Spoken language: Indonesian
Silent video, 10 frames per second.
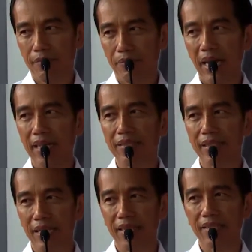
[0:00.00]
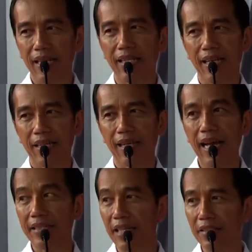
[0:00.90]
Pasti ada yang salah.
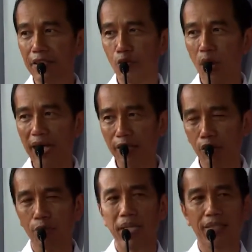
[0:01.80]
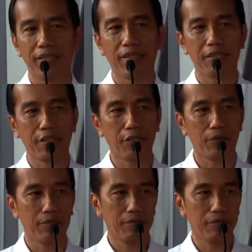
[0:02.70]
Ada sesuatu pasti di situ.